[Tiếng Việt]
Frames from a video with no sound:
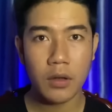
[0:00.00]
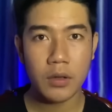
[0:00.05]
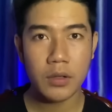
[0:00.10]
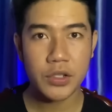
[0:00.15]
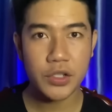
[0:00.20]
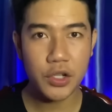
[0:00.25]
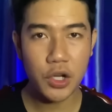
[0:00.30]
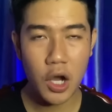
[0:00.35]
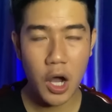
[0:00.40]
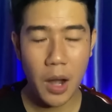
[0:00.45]

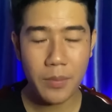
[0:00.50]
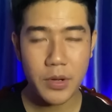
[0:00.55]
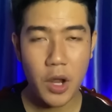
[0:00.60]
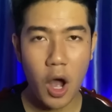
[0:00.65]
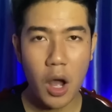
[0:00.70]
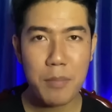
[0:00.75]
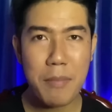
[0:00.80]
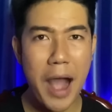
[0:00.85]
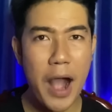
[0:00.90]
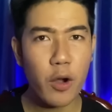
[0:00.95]
trưa hôm
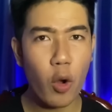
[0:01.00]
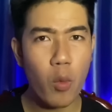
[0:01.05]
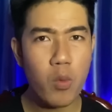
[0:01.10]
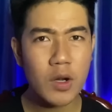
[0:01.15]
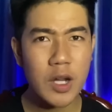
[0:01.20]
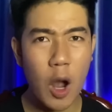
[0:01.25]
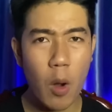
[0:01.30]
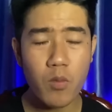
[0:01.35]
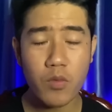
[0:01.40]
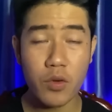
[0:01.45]
đó bà cũng
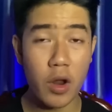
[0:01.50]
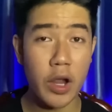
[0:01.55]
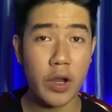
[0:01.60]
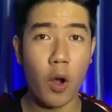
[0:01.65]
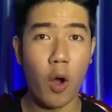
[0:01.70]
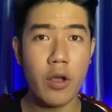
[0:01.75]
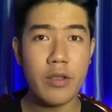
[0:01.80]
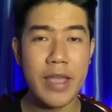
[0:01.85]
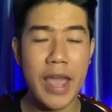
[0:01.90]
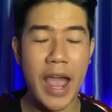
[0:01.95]
không rời
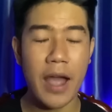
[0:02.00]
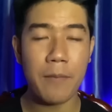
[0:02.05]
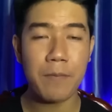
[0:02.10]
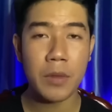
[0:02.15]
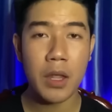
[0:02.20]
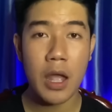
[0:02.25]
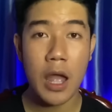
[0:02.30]
khỏi nhà